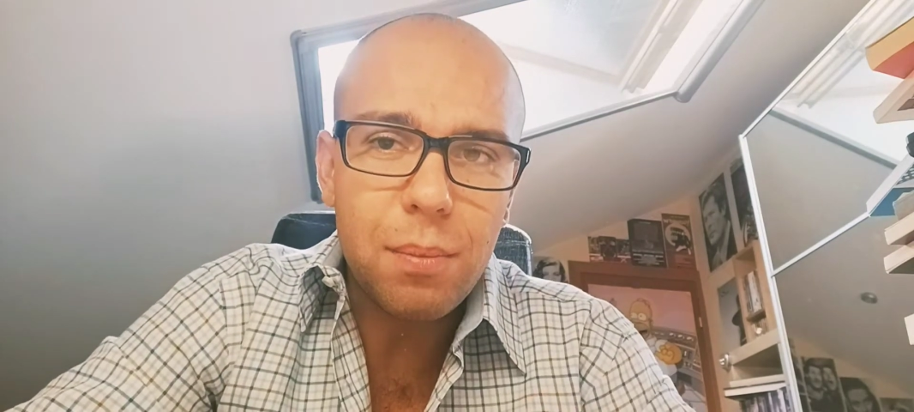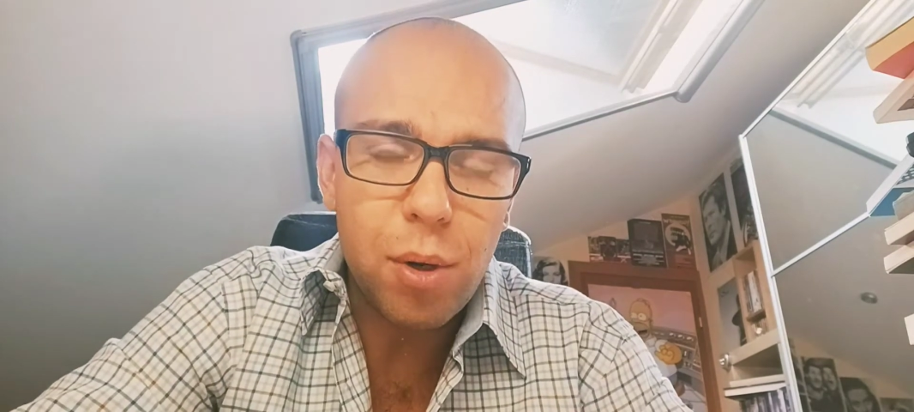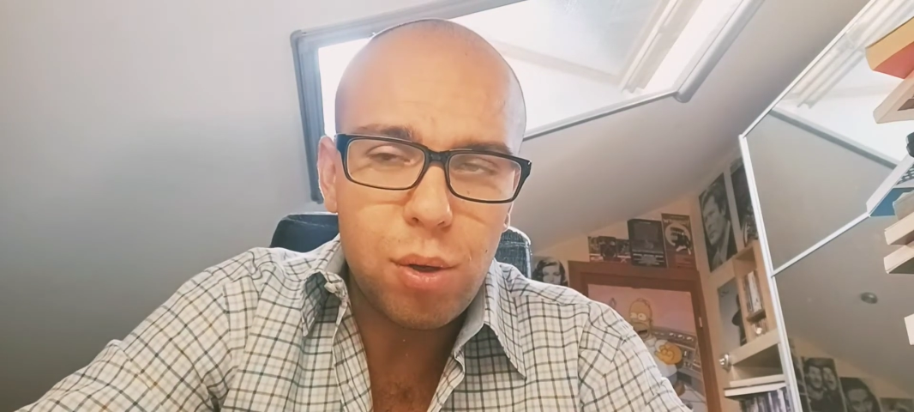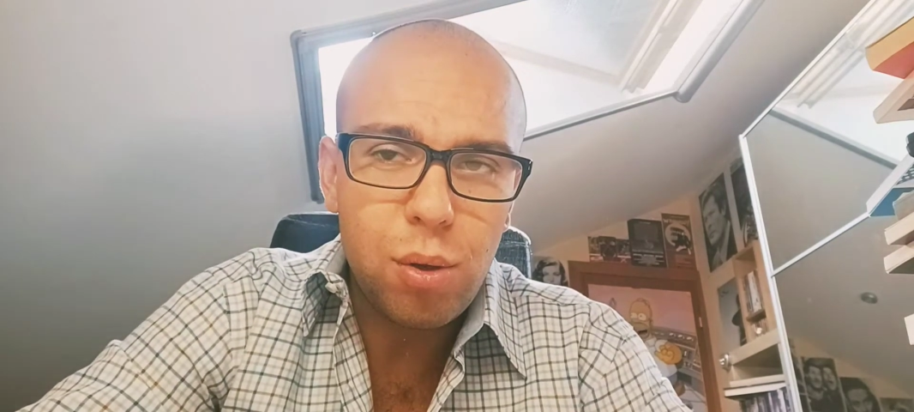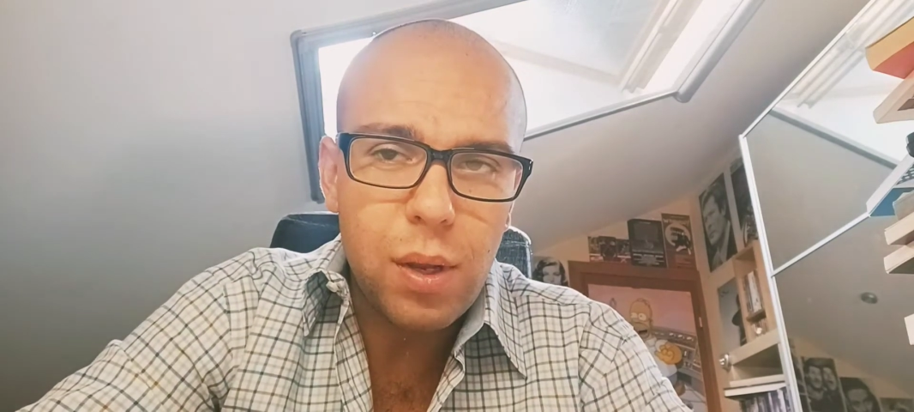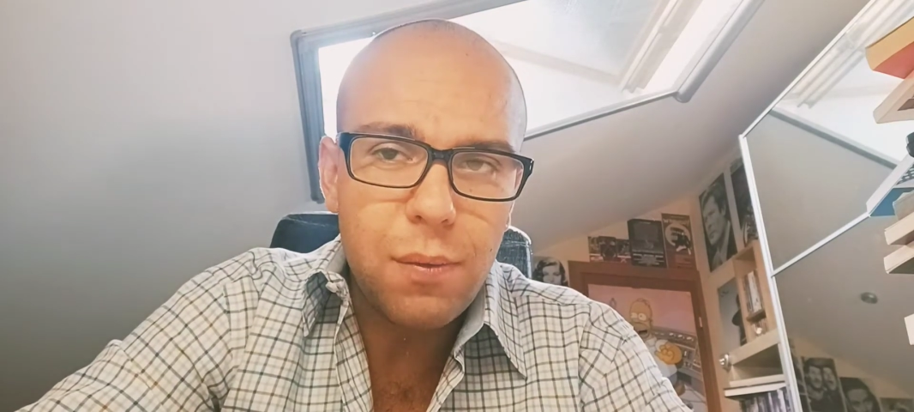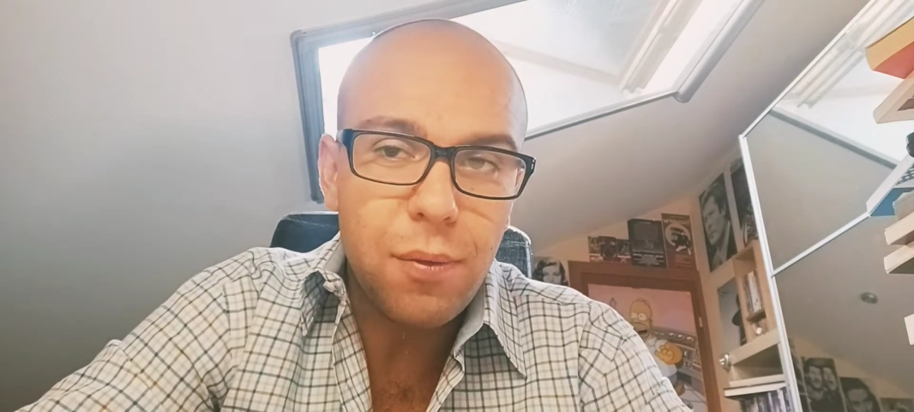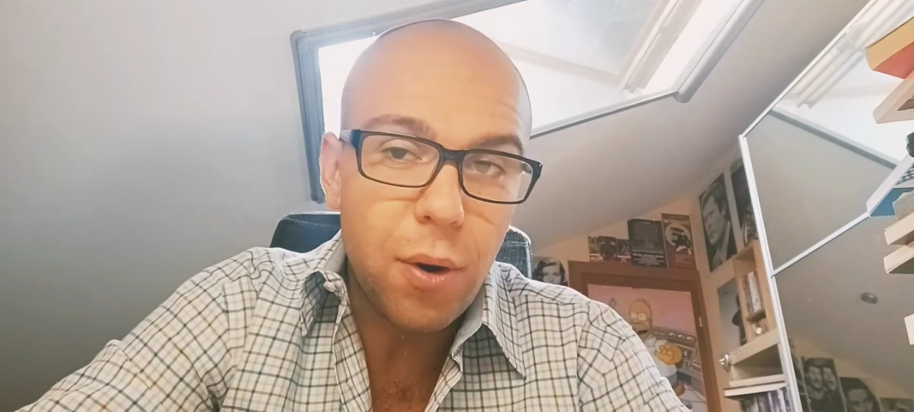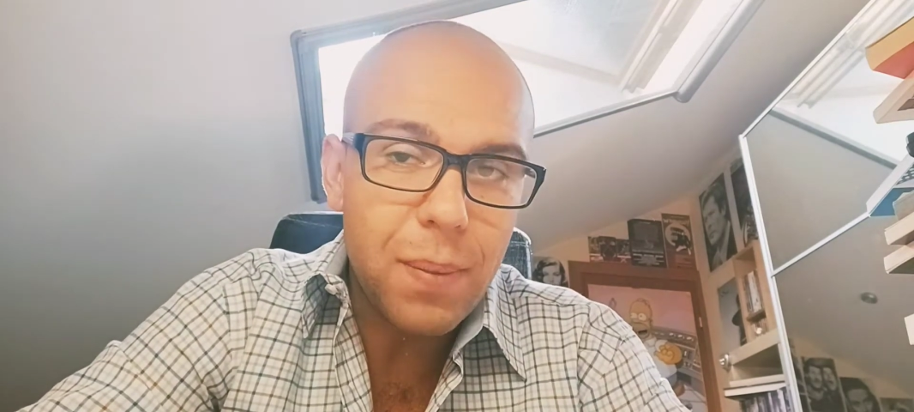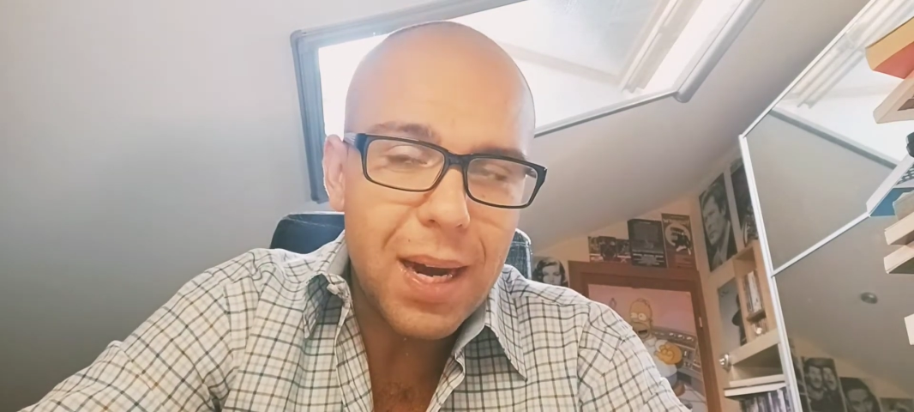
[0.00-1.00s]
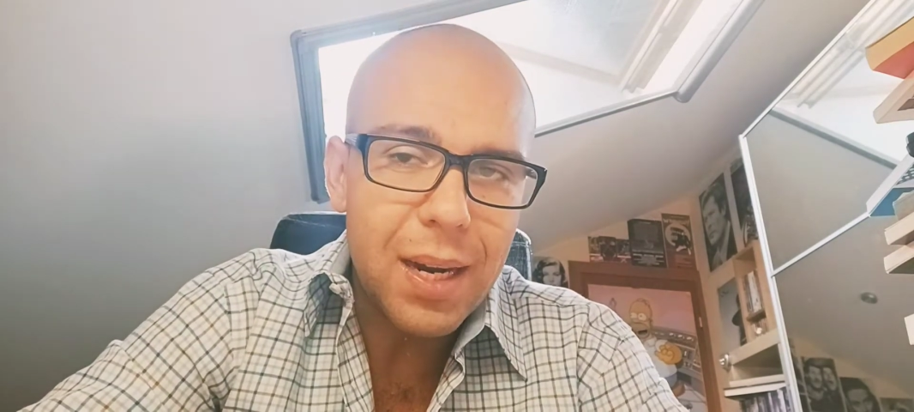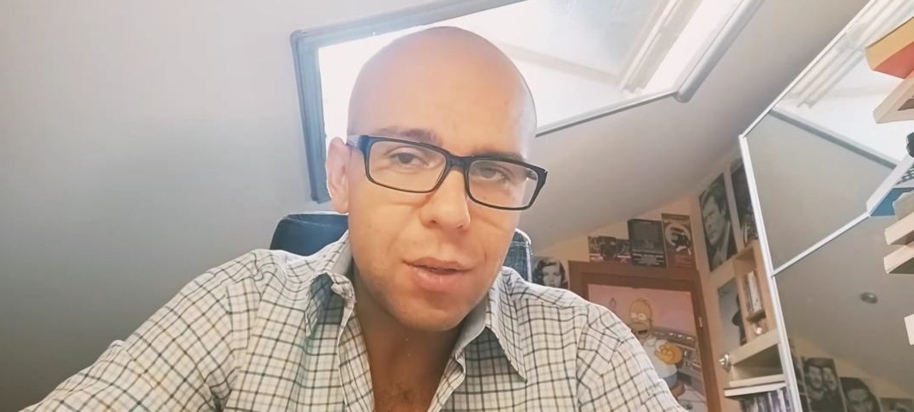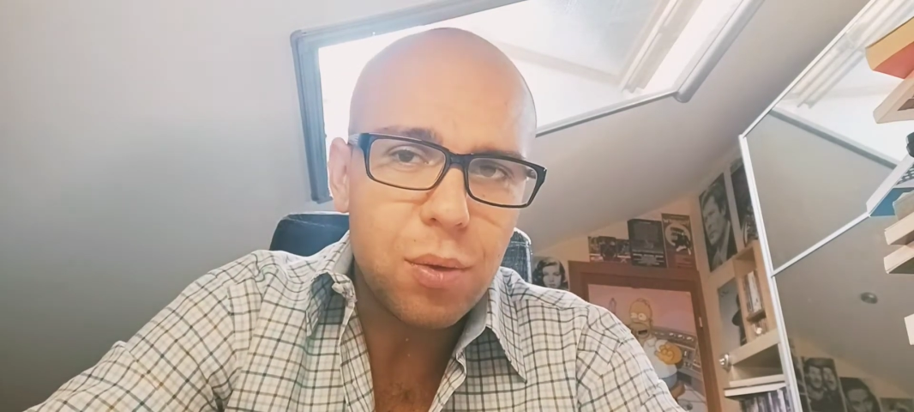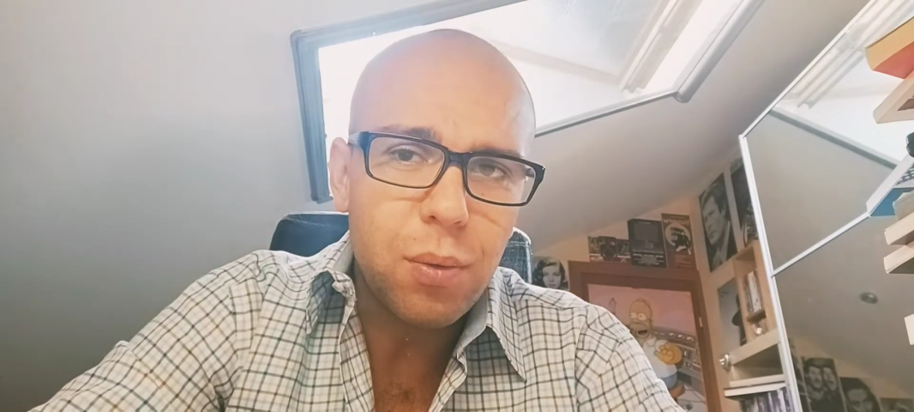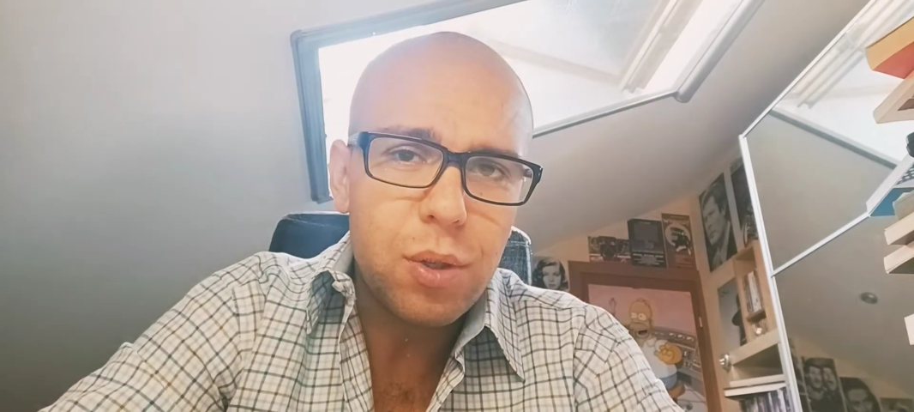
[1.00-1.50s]
molto informale
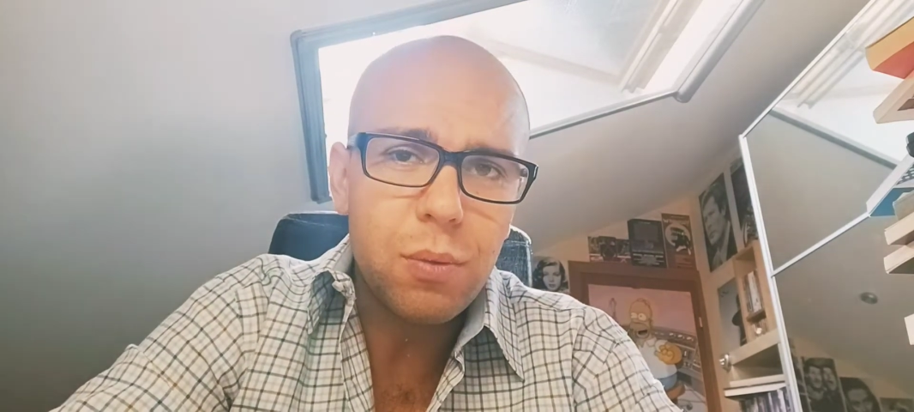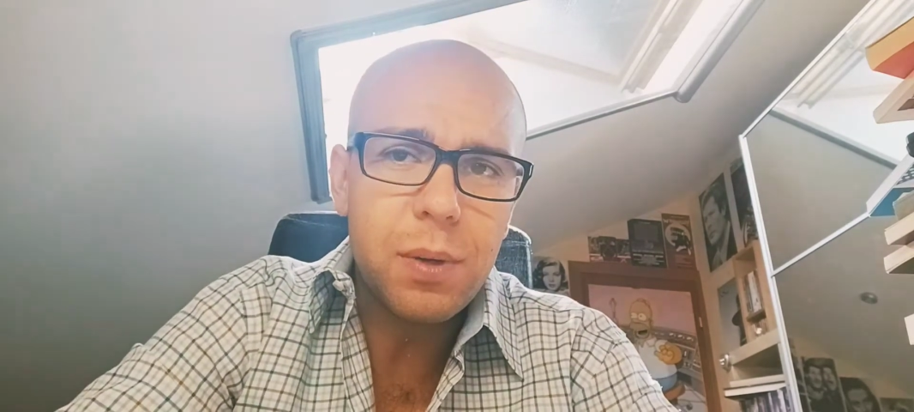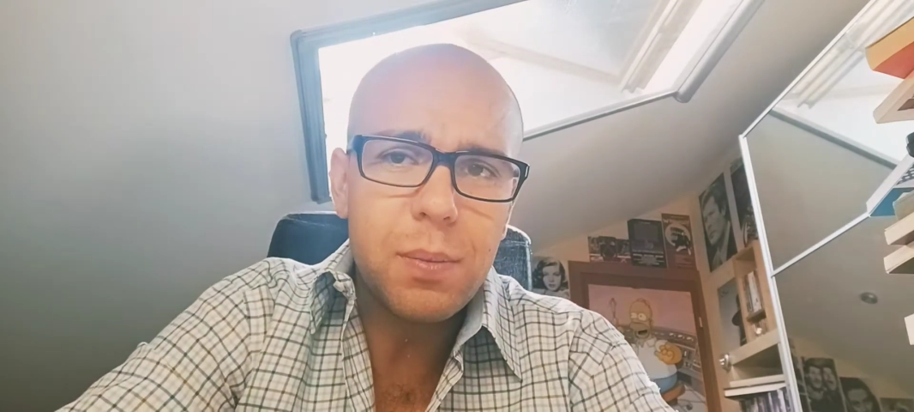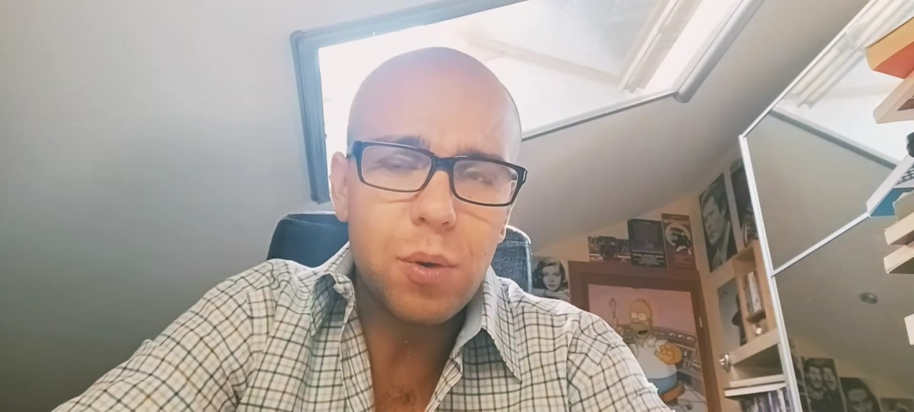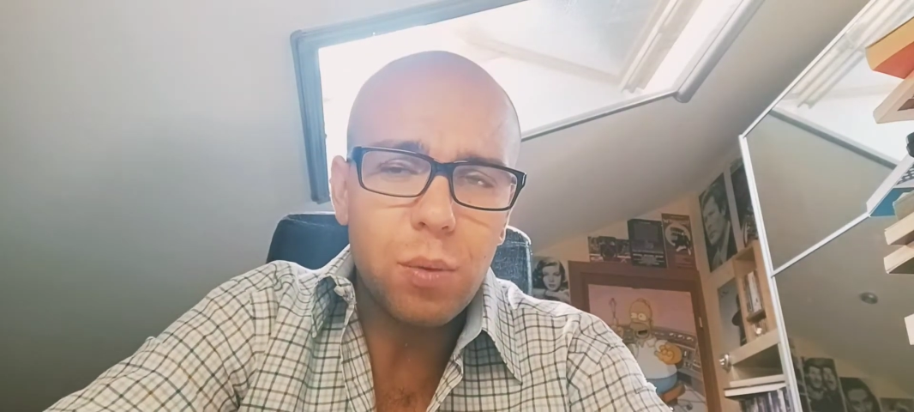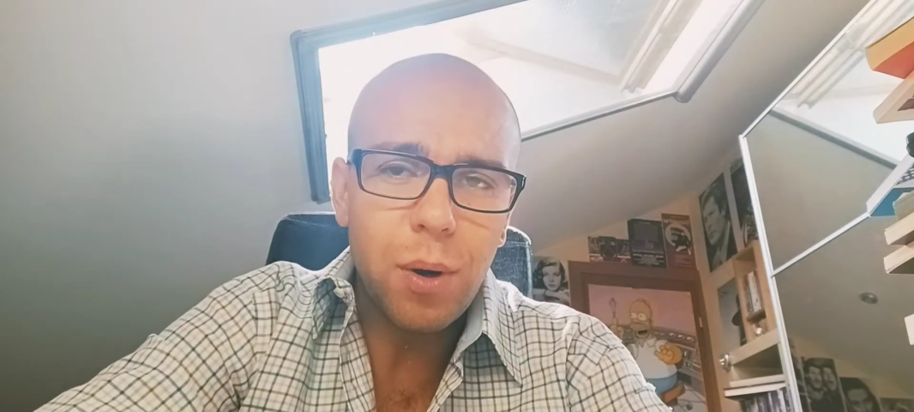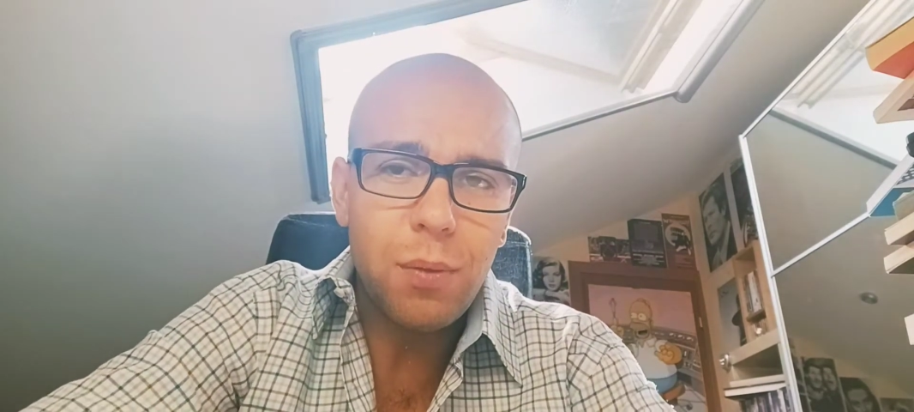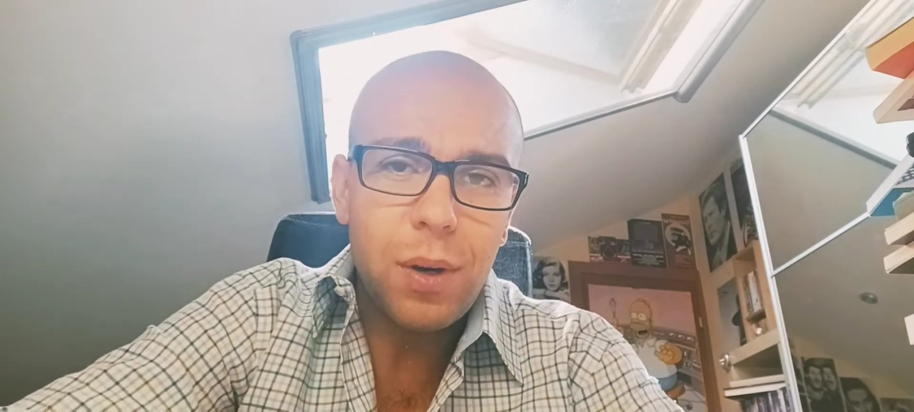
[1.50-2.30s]
su questo primo numero,